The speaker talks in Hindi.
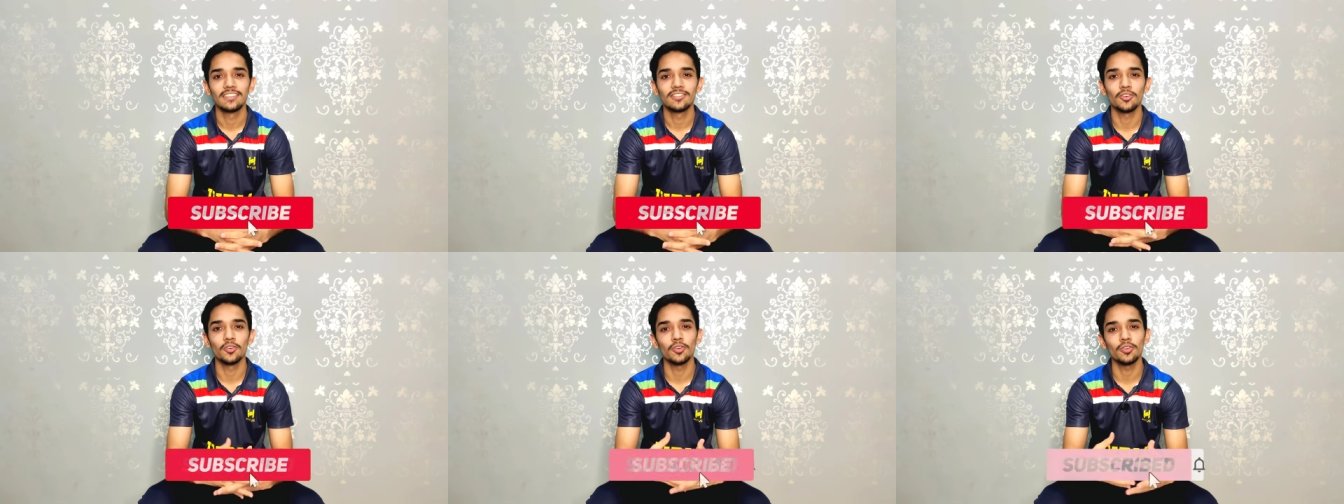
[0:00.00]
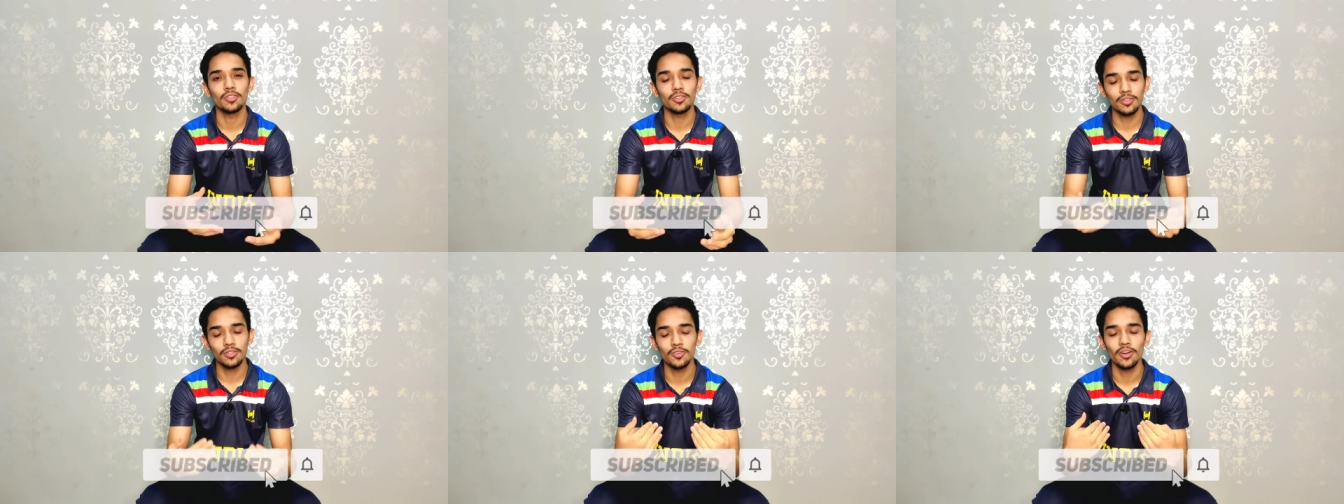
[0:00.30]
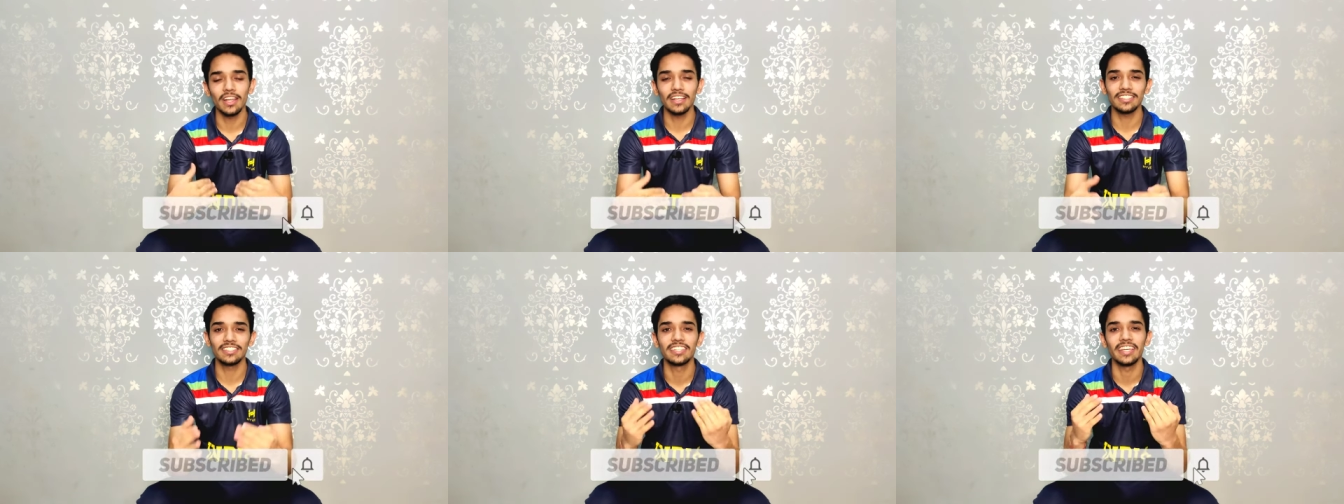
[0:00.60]
तो
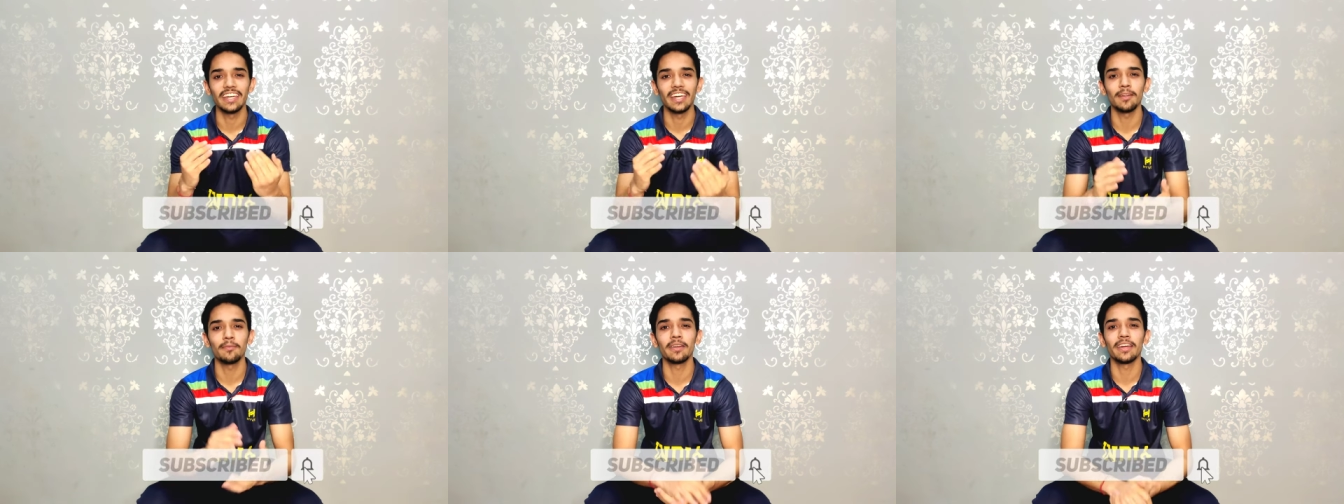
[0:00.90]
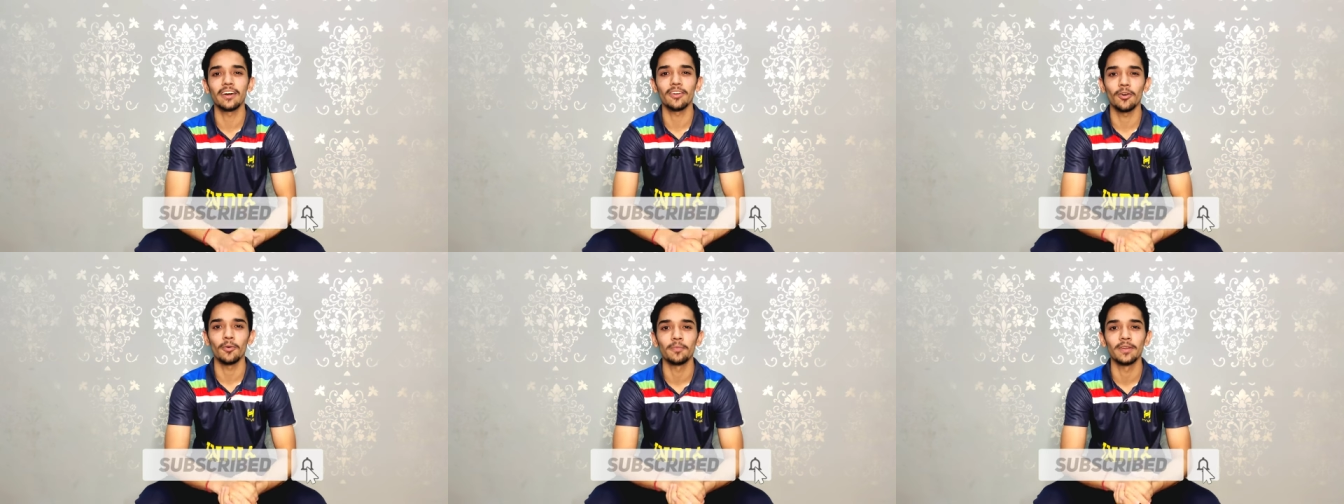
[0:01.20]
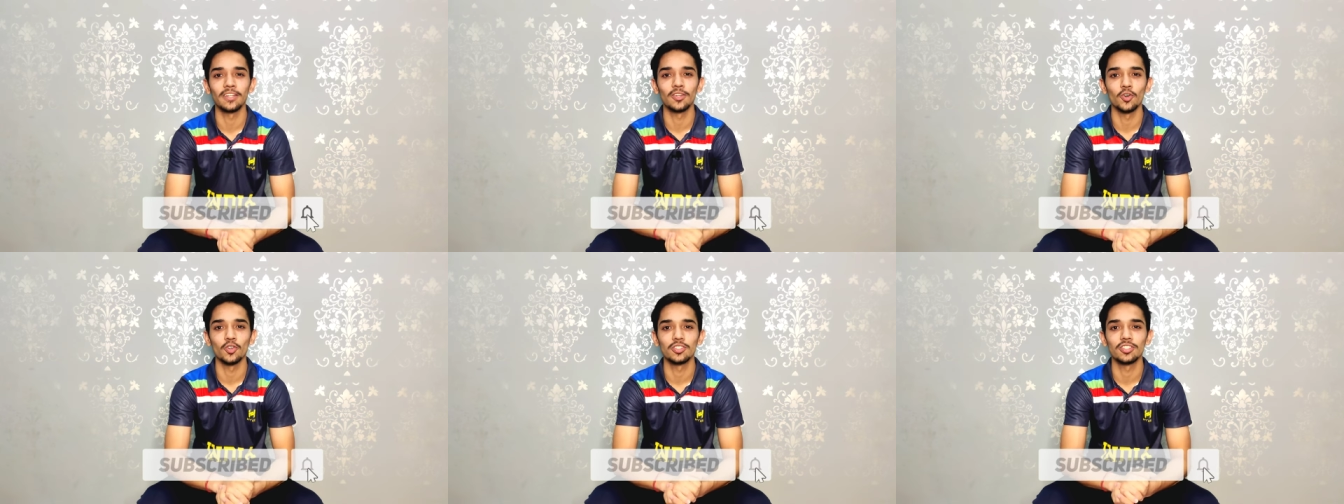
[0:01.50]
थोड़ा शेयर भी करो
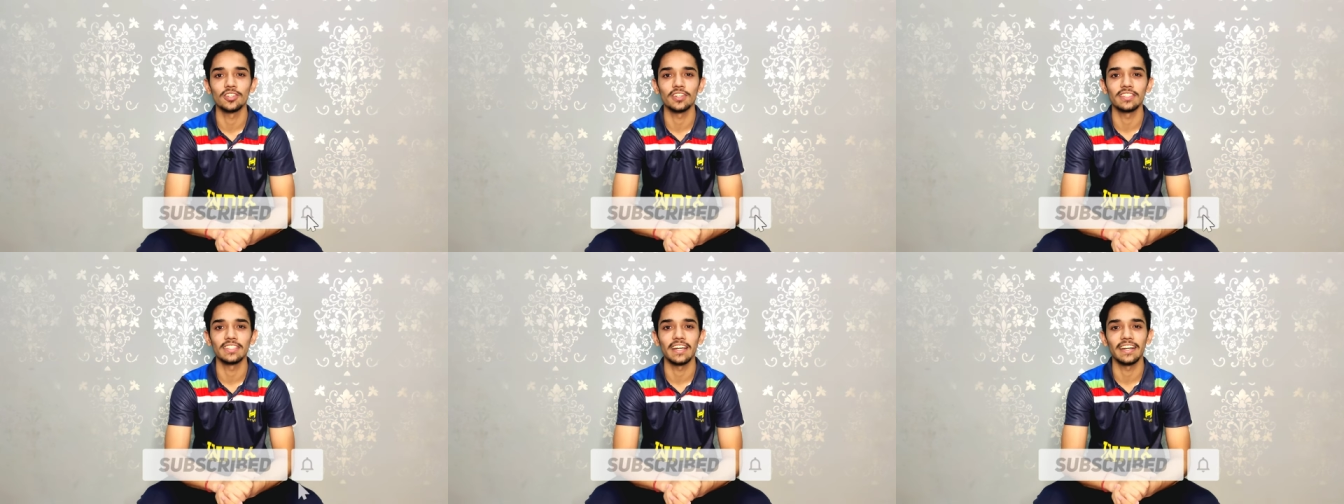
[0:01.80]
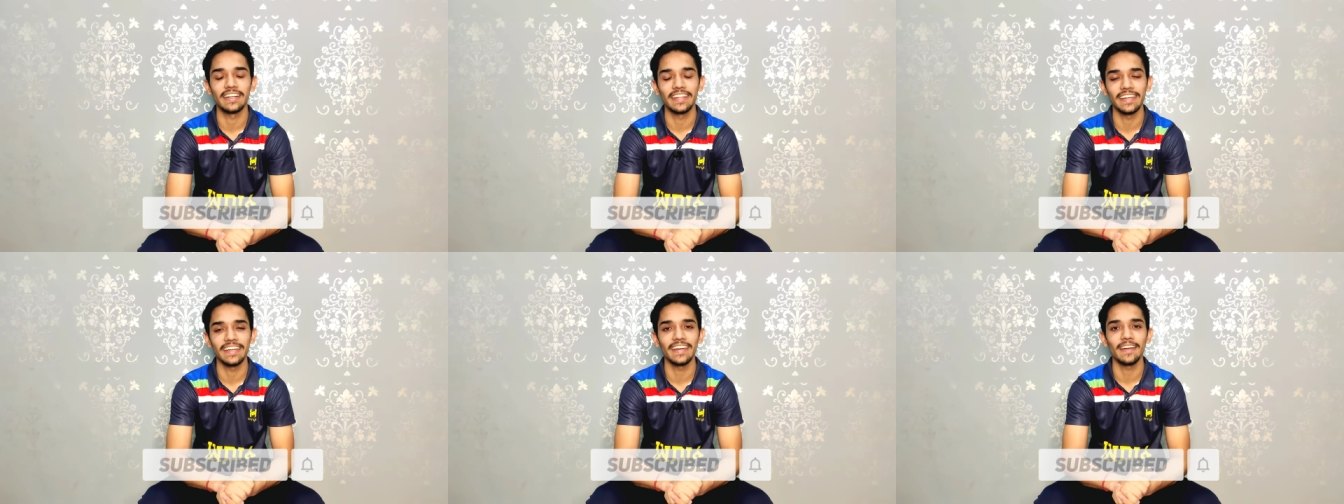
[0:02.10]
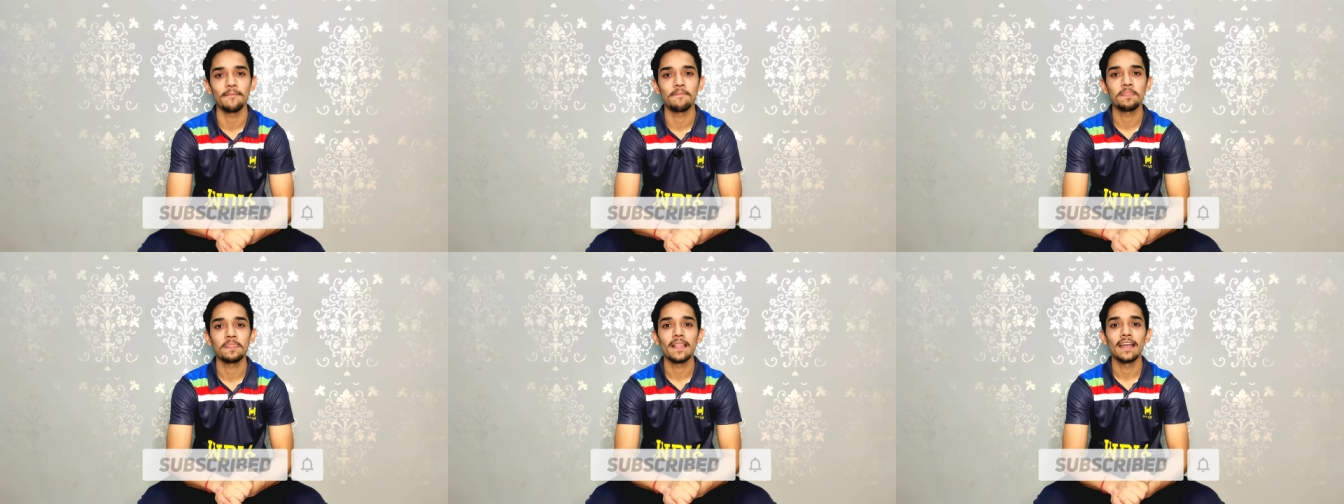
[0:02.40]
अपने दोस्तों के साथ ठीक
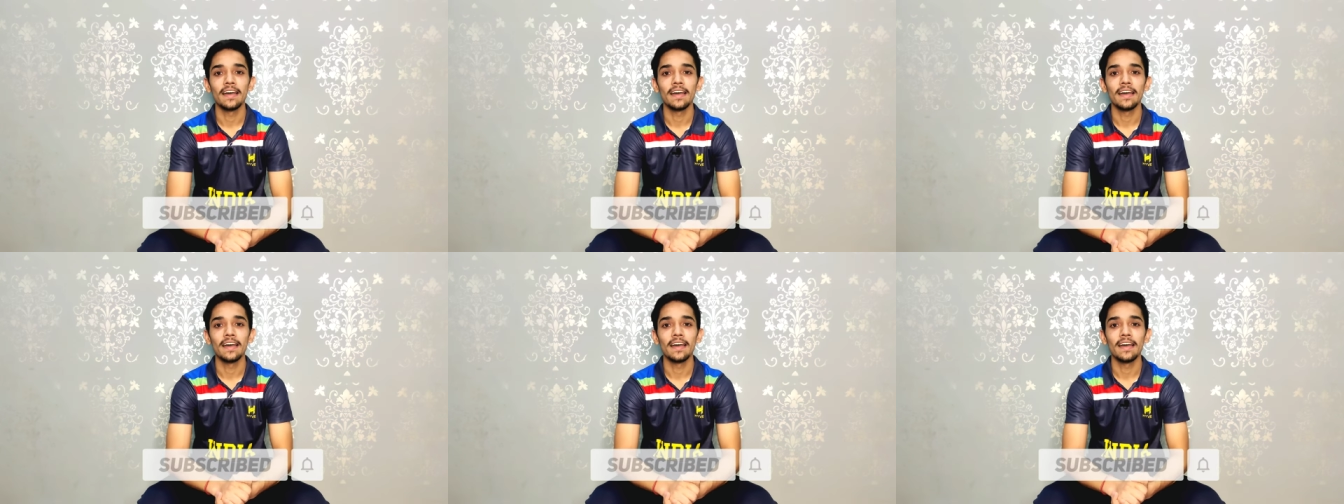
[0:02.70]
है